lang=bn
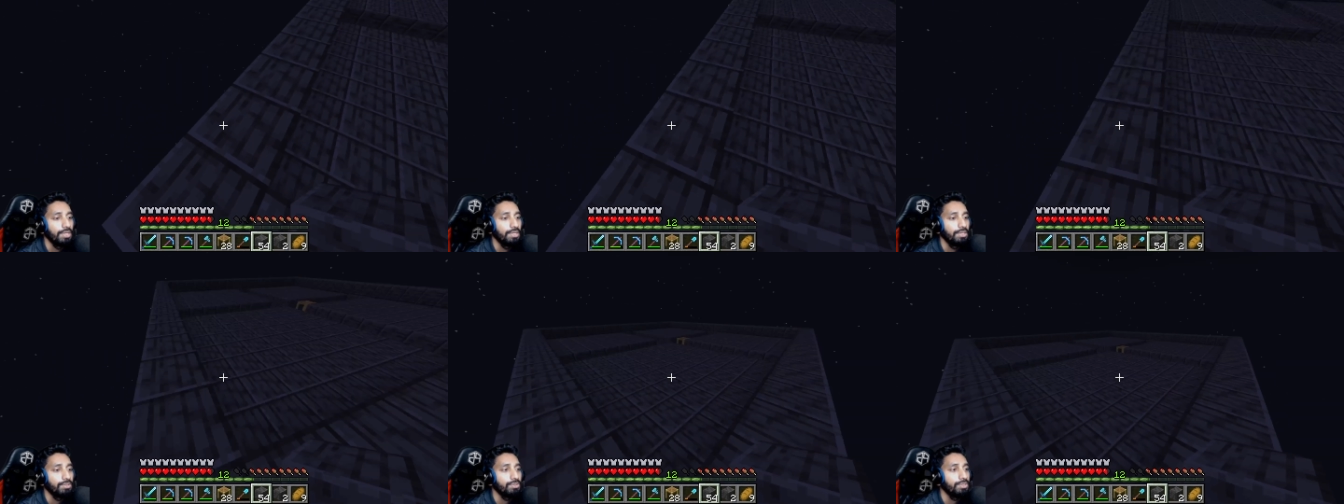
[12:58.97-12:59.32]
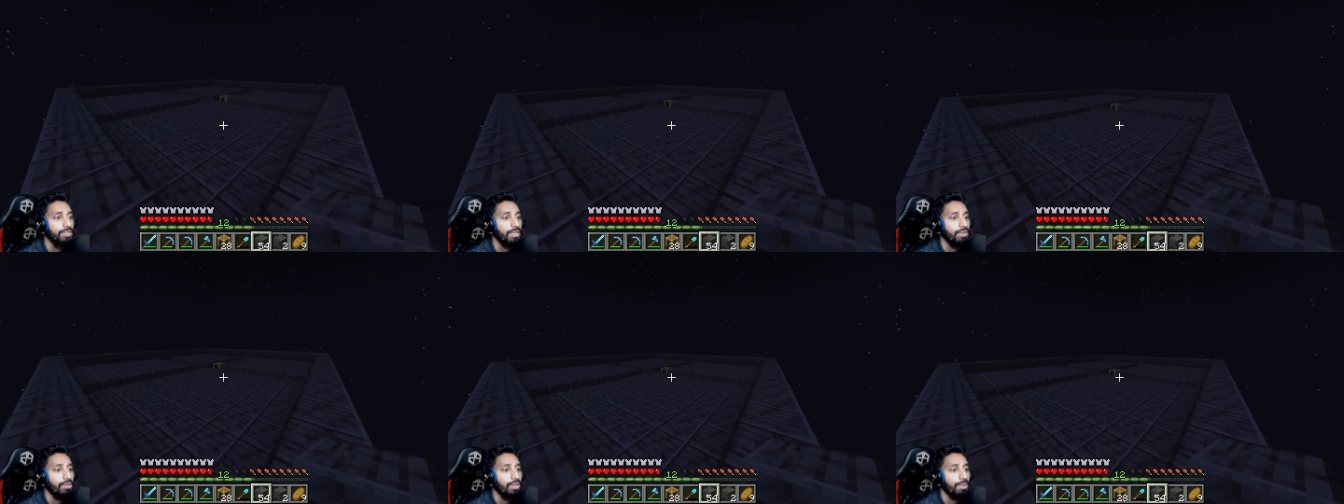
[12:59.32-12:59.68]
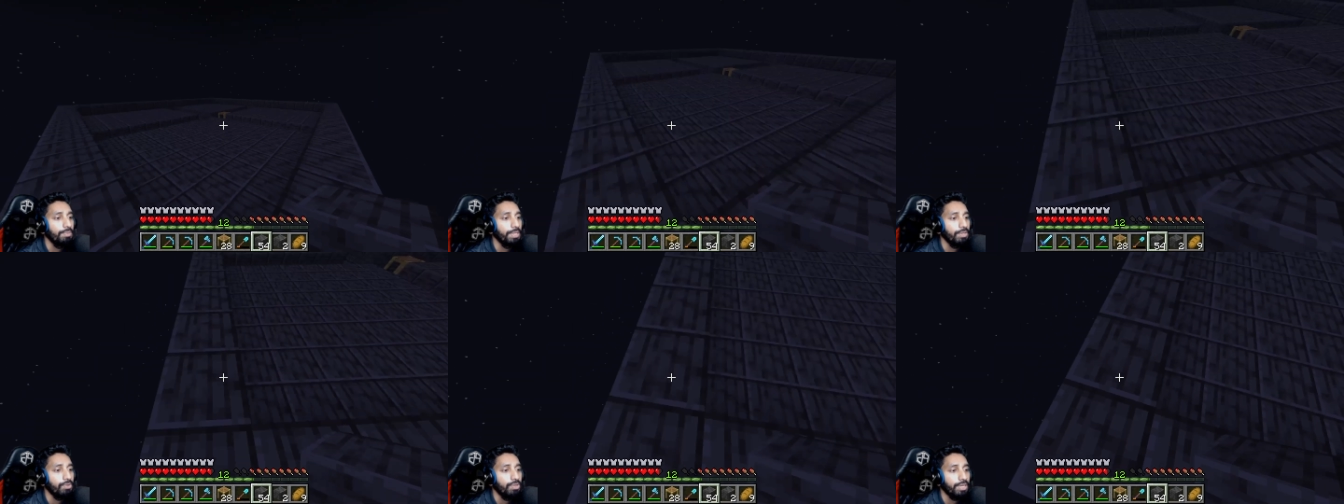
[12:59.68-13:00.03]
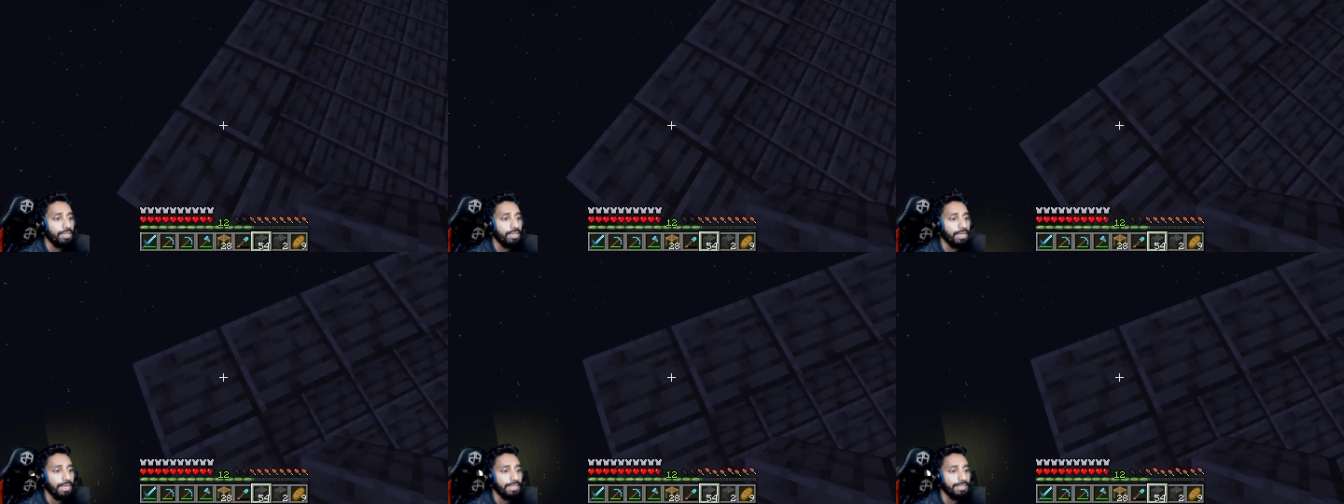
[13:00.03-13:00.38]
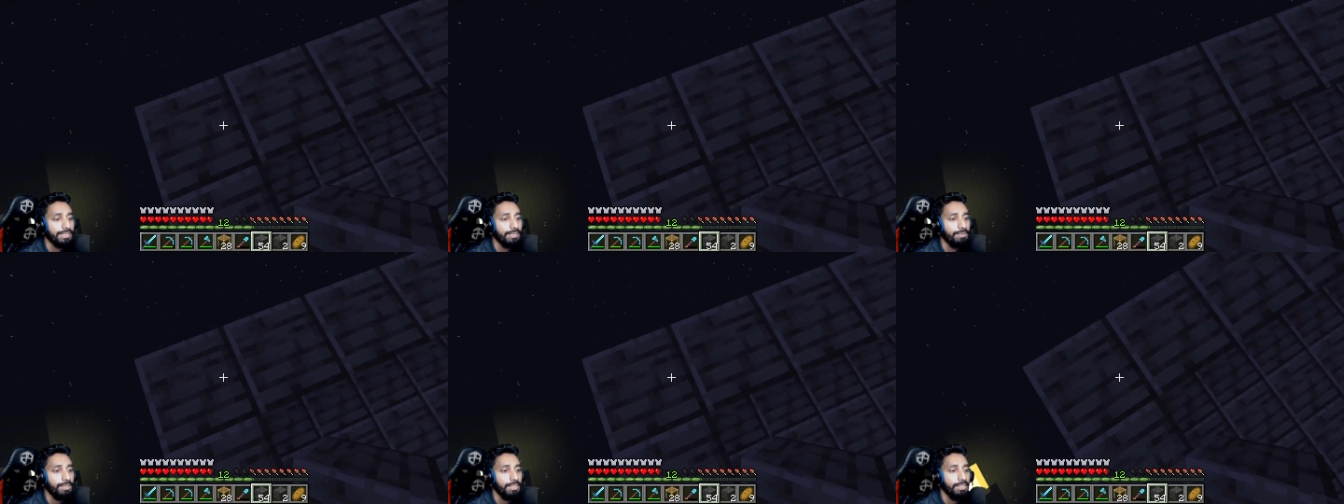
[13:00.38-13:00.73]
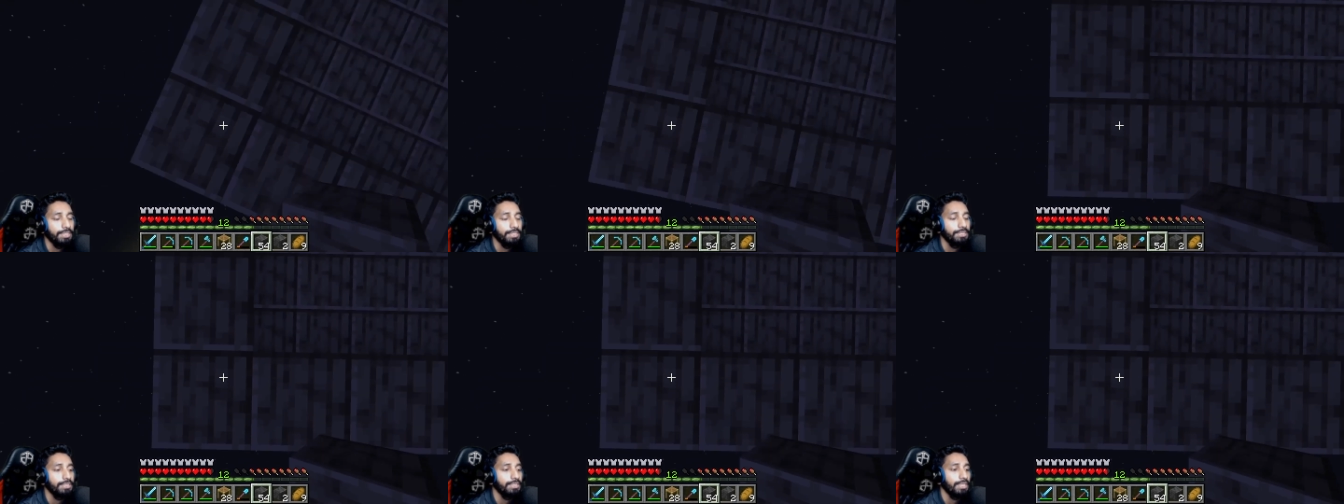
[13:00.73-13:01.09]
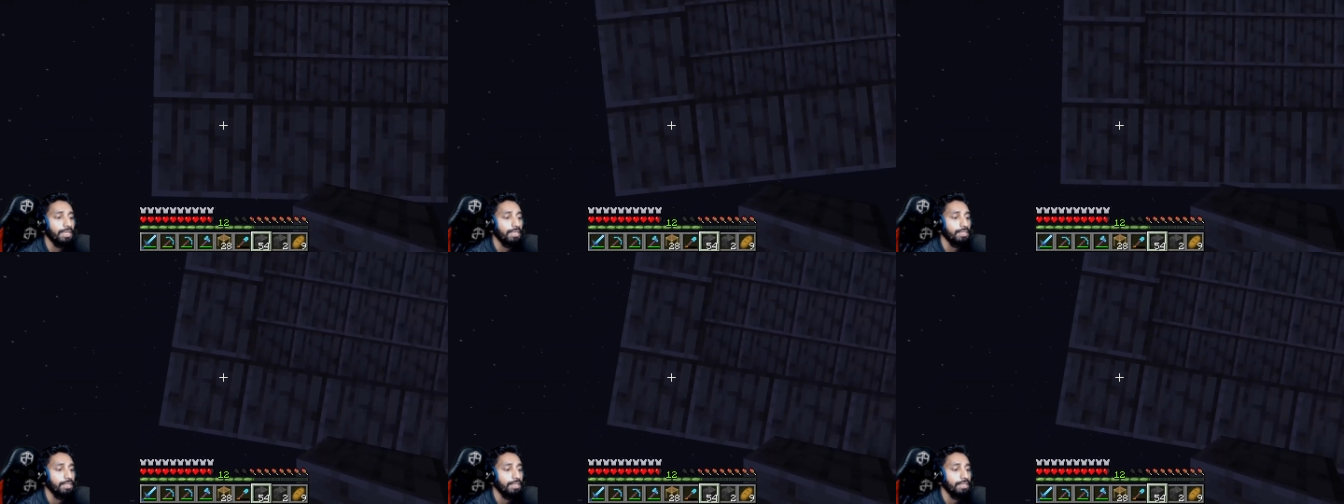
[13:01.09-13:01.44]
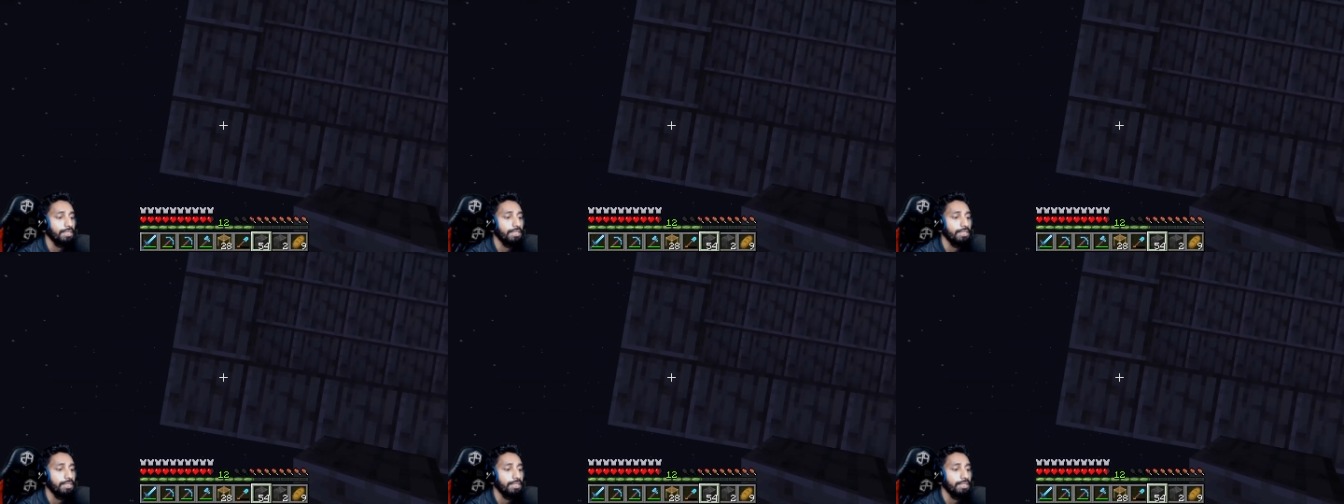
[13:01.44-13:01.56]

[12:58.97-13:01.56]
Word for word: তো যাই হোক আমি এখন একটা রাস্তা বানিয়ে নিচ্ছি তাড়াতাড়ি